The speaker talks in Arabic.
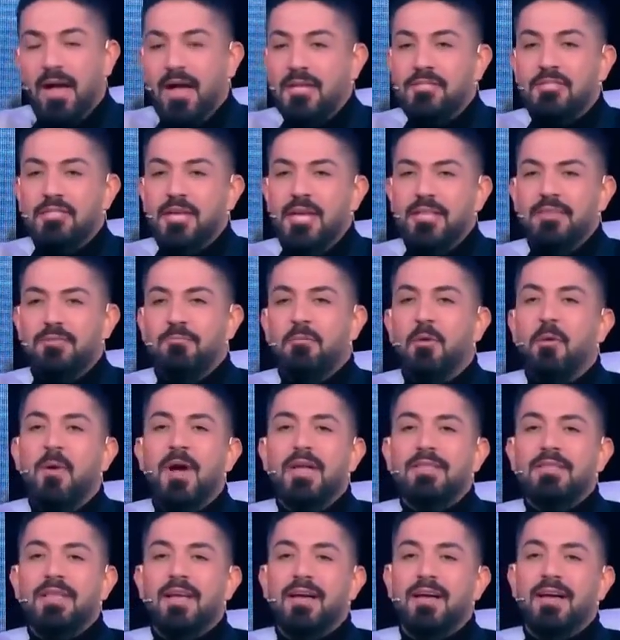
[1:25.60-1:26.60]
عن جد
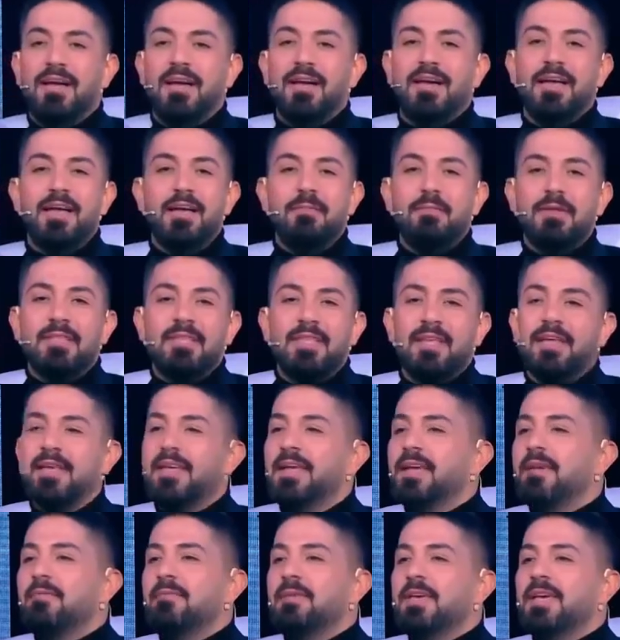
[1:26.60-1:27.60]
بوقتها قامت
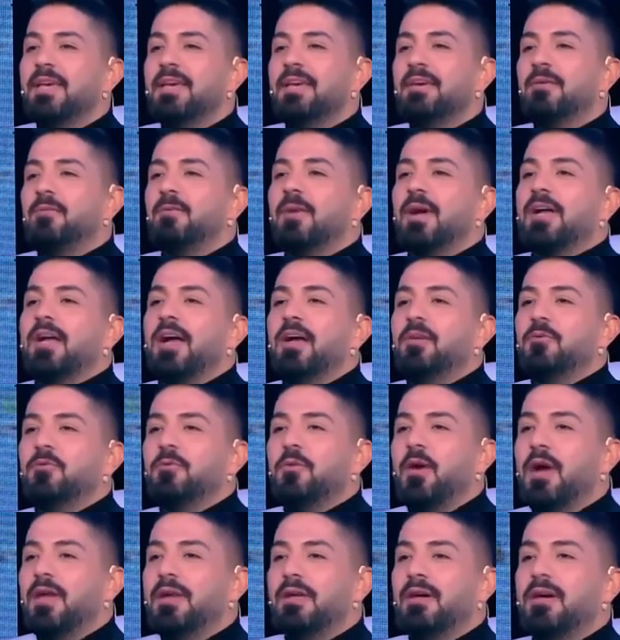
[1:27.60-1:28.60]
لقيامي
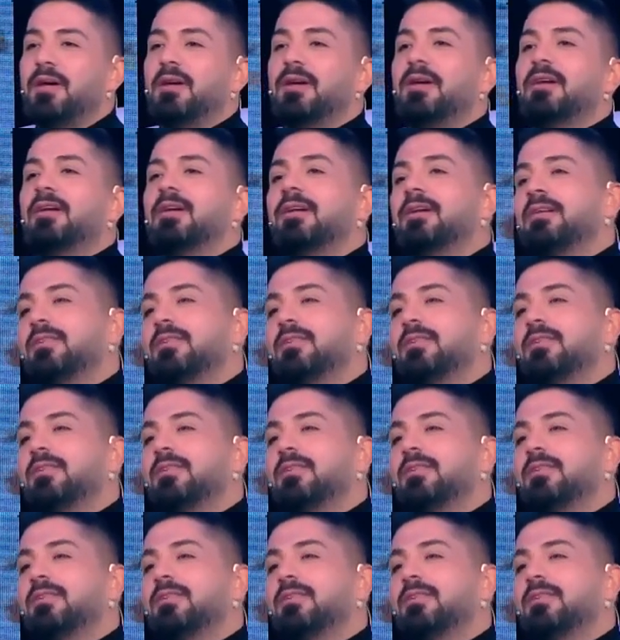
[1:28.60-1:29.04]
وكانه انا